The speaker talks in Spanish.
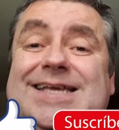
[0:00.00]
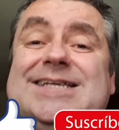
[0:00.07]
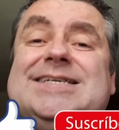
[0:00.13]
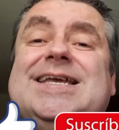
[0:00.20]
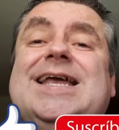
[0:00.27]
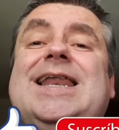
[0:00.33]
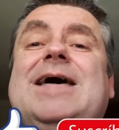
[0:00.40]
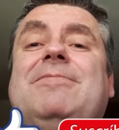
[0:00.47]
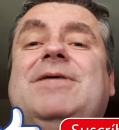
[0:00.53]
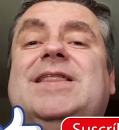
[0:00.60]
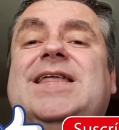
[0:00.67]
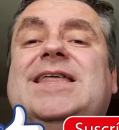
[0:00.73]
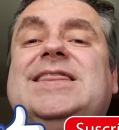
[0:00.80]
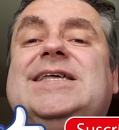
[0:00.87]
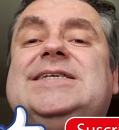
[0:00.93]
Y es que la
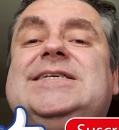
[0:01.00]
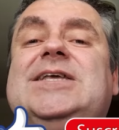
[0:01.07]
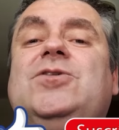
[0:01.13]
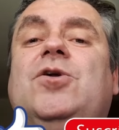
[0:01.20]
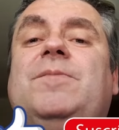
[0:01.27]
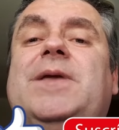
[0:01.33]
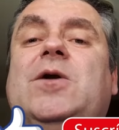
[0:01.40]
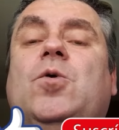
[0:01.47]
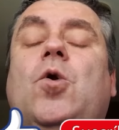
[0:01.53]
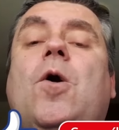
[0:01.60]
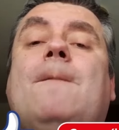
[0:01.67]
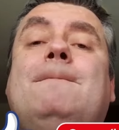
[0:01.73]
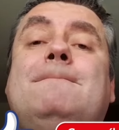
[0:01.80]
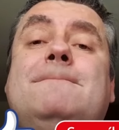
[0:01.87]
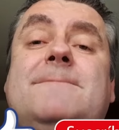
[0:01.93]
verdad ha sido el
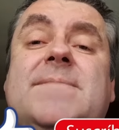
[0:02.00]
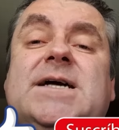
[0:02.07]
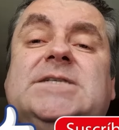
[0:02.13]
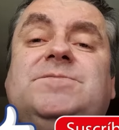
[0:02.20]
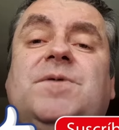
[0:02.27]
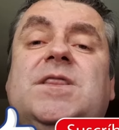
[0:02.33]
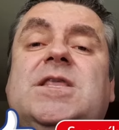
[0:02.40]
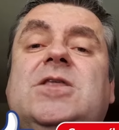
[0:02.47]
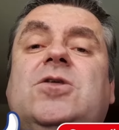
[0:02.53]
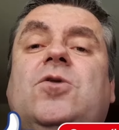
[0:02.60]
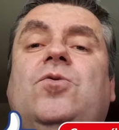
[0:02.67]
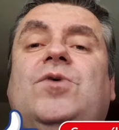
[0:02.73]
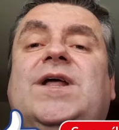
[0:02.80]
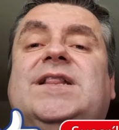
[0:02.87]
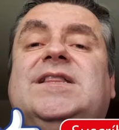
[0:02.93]
vehículo más
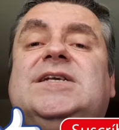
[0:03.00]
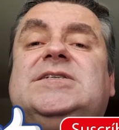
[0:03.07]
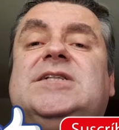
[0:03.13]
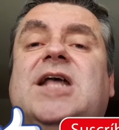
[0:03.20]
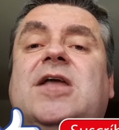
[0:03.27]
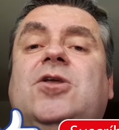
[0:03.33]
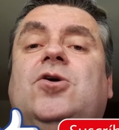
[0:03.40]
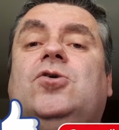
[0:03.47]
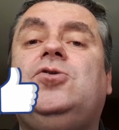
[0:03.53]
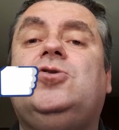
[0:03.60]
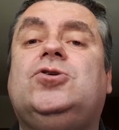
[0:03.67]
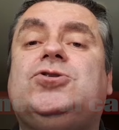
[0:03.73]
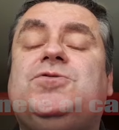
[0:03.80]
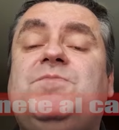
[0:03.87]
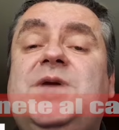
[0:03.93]
vendido durante este año
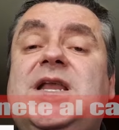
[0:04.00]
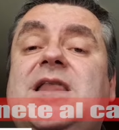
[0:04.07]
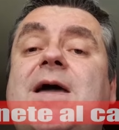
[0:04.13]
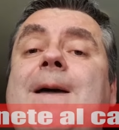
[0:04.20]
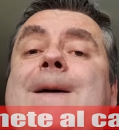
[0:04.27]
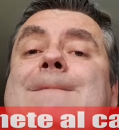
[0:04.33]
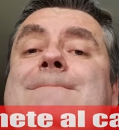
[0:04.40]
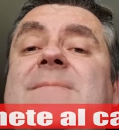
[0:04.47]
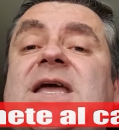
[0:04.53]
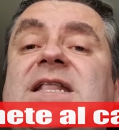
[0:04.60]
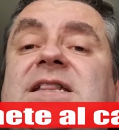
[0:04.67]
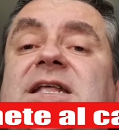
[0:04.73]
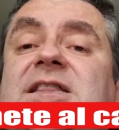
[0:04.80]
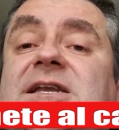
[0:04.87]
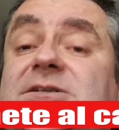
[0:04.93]

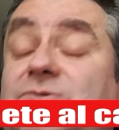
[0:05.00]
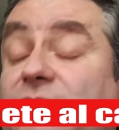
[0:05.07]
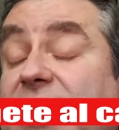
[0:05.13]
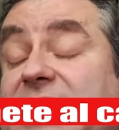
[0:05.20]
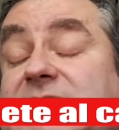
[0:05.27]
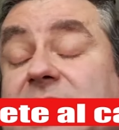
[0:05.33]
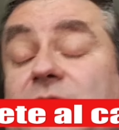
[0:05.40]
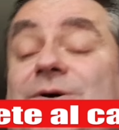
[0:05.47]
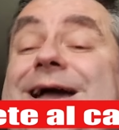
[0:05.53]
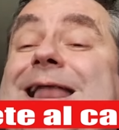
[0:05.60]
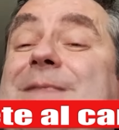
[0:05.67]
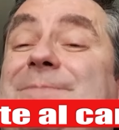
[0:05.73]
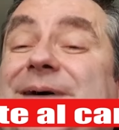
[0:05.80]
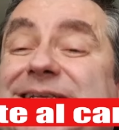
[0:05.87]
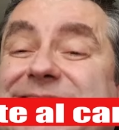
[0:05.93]
2023. Este no,
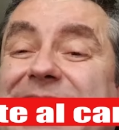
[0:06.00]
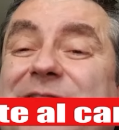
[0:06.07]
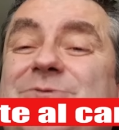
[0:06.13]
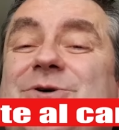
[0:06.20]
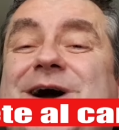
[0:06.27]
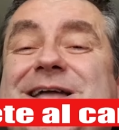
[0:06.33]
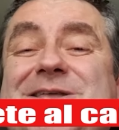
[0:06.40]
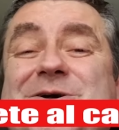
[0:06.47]
el pasado